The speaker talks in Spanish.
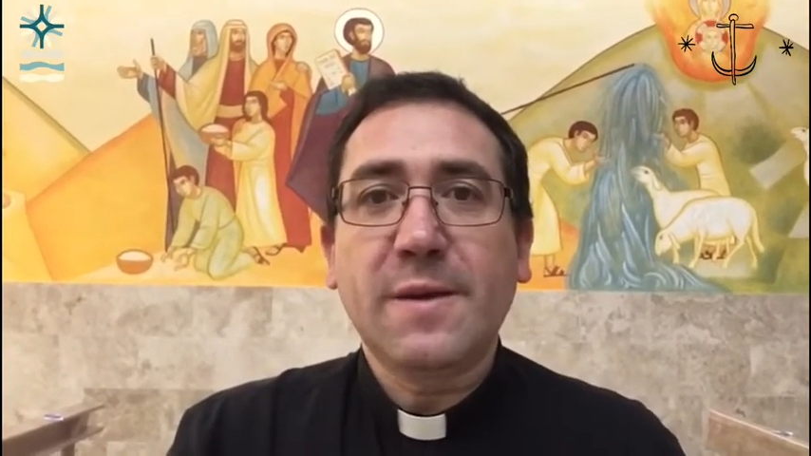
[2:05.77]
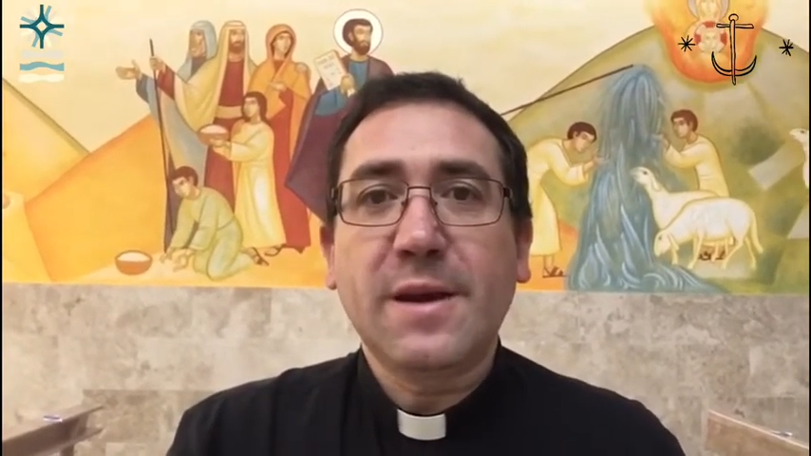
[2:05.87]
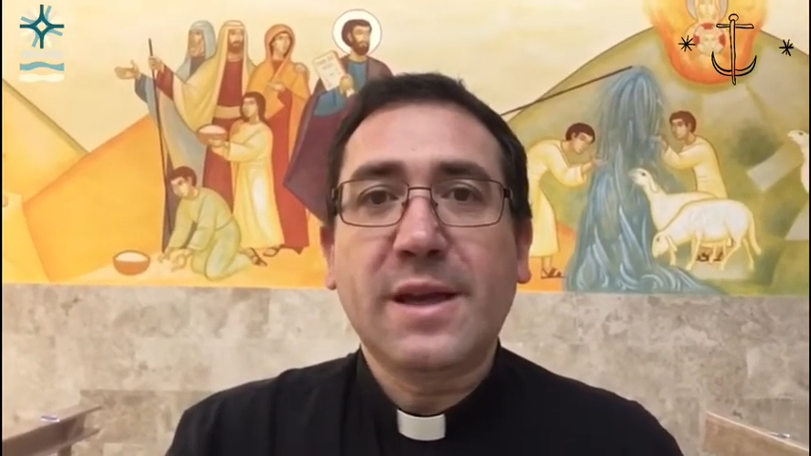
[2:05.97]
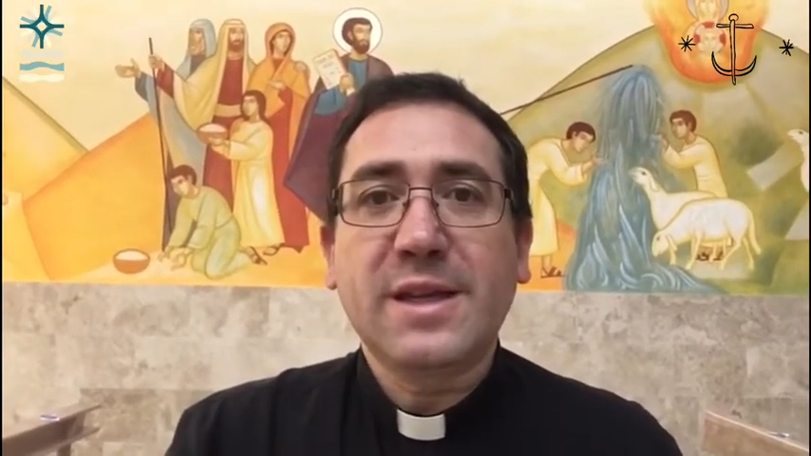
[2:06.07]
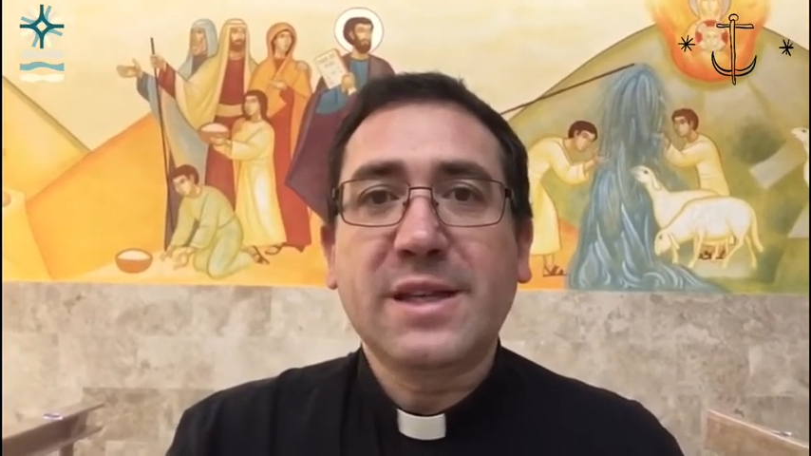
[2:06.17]

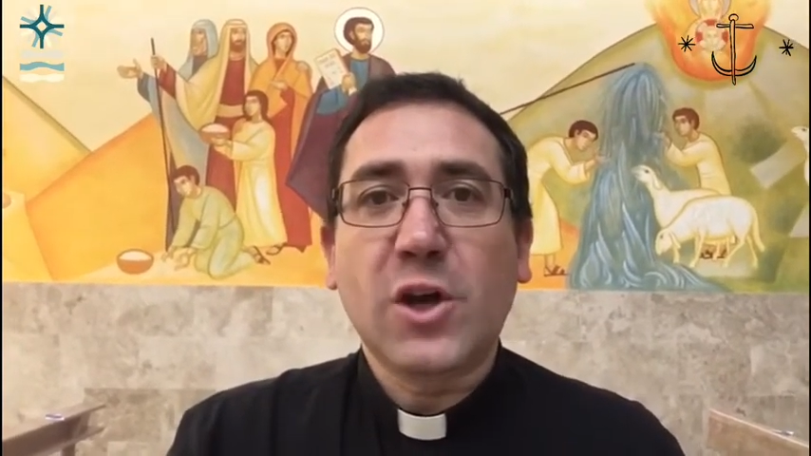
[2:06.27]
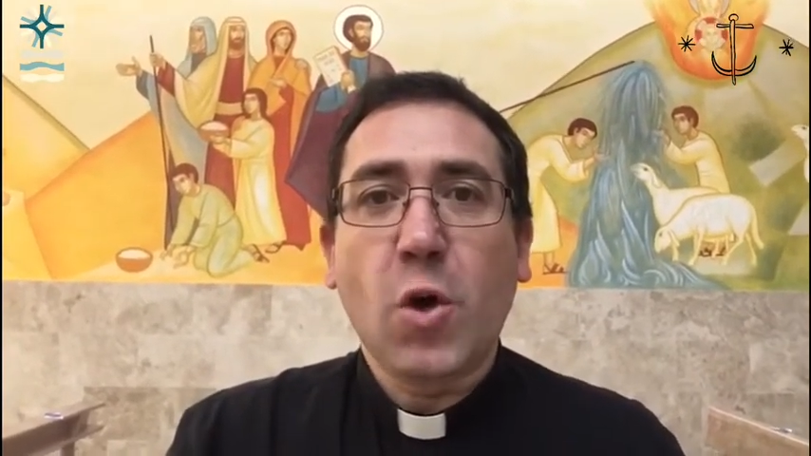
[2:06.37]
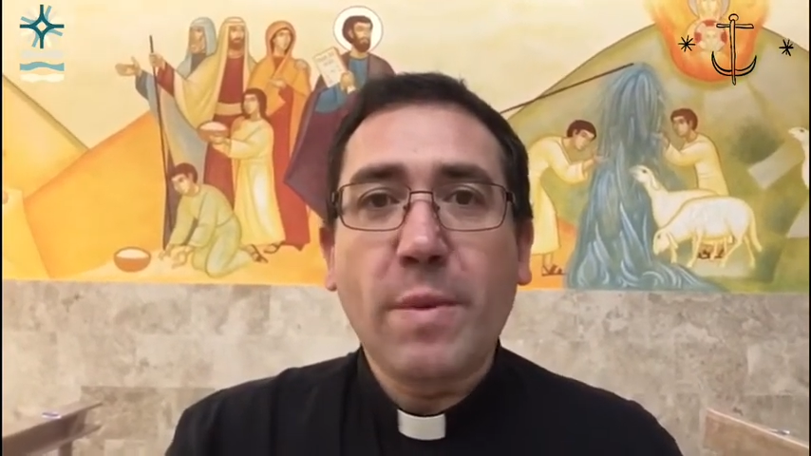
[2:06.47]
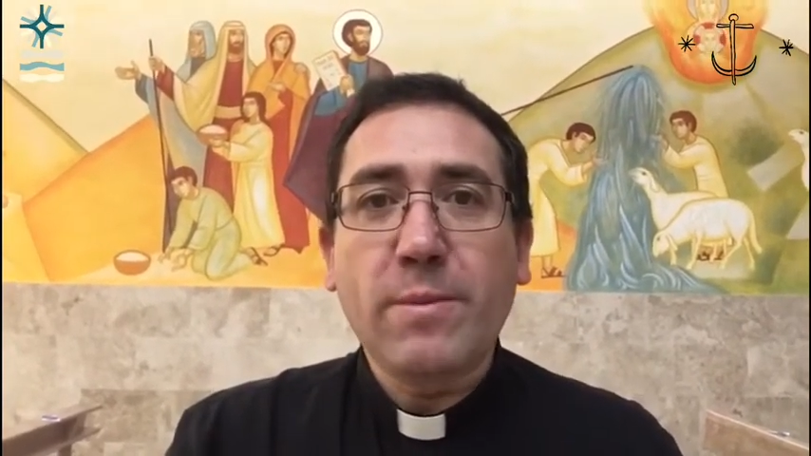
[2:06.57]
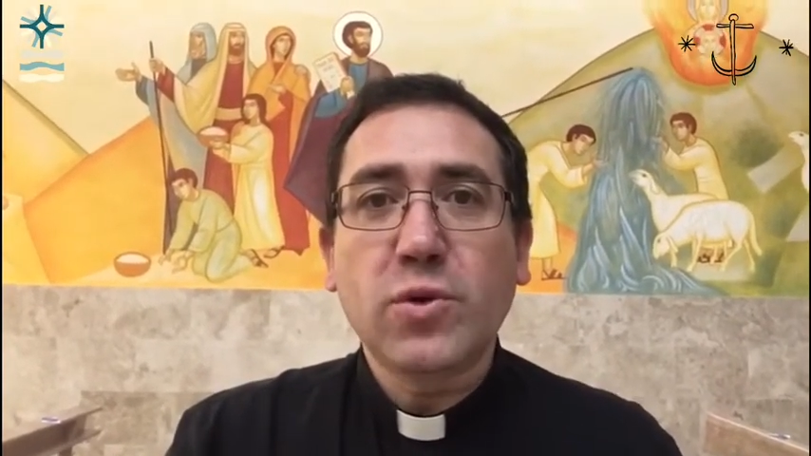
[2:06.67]
que si
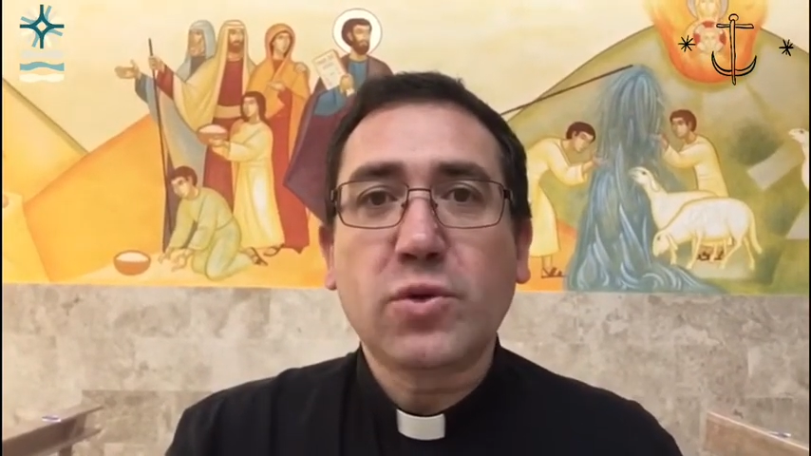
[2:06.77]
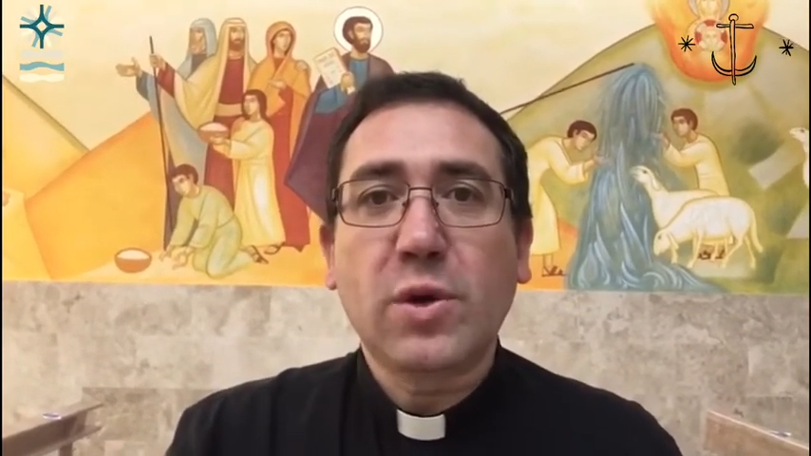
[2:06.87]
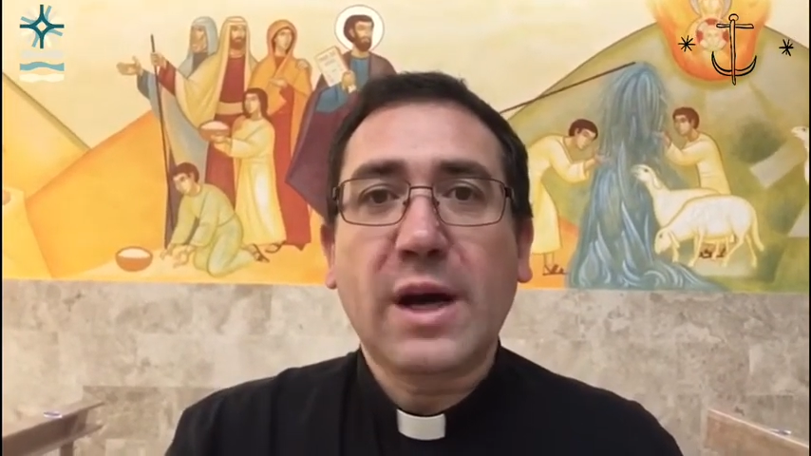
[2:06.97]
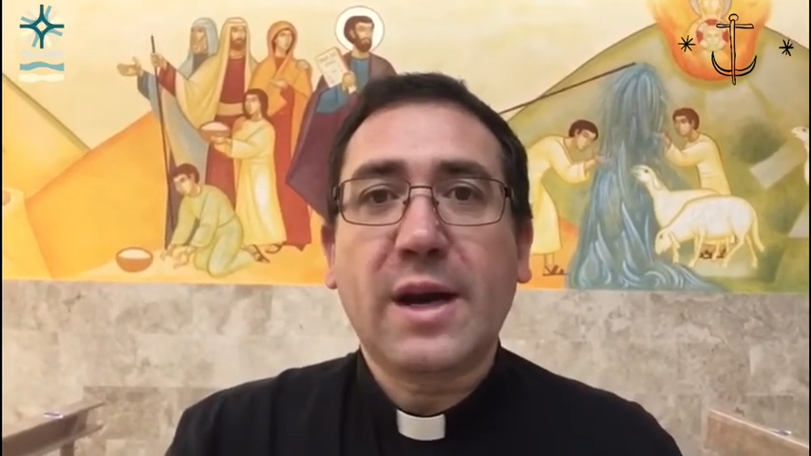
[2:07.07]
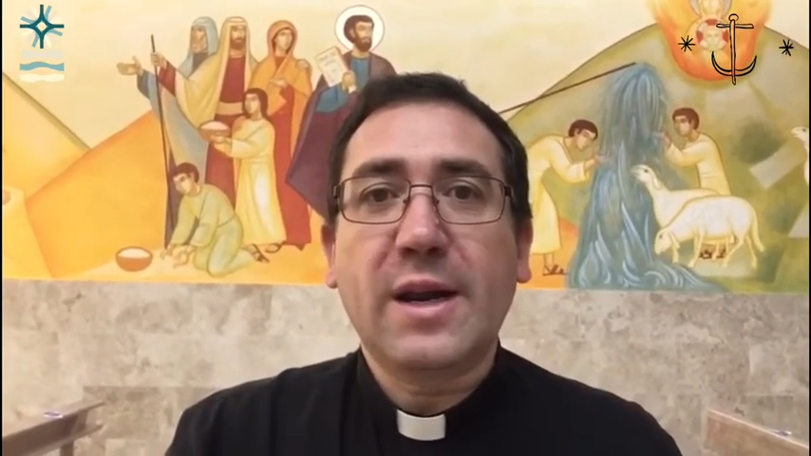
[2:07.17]
comemos su
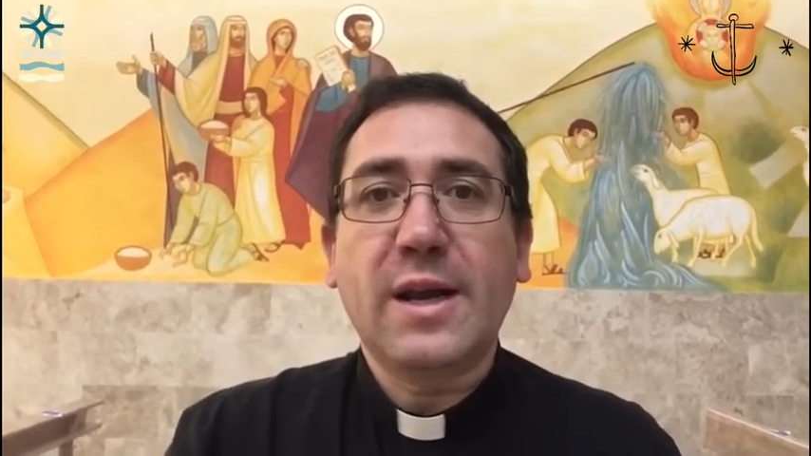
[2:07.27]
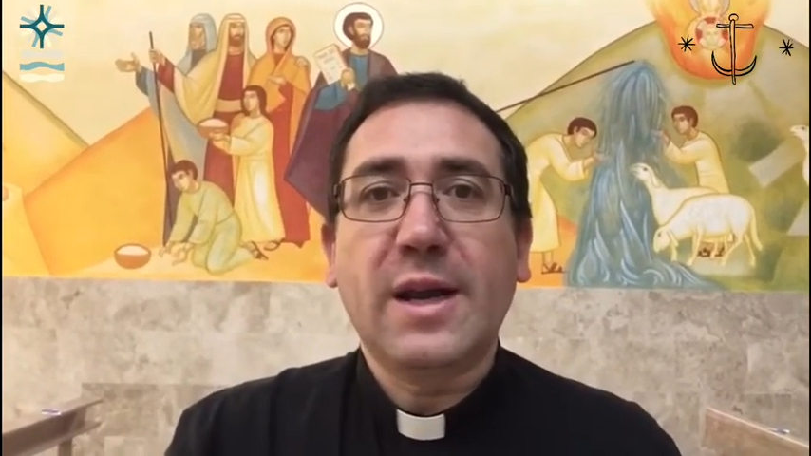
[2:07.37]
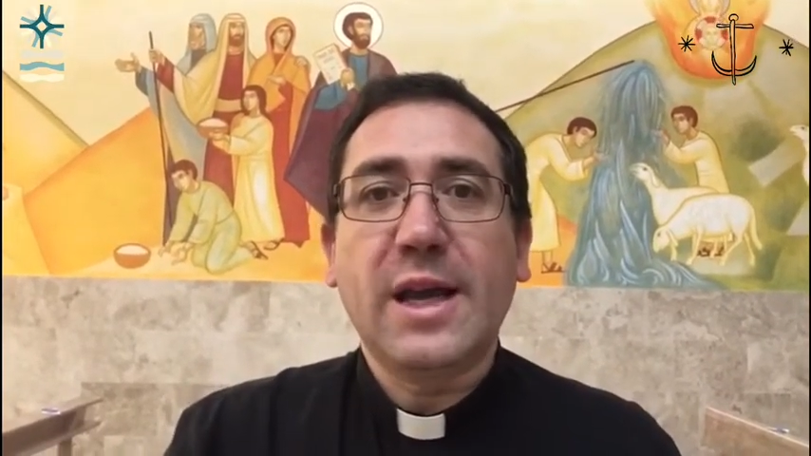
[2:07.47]
carne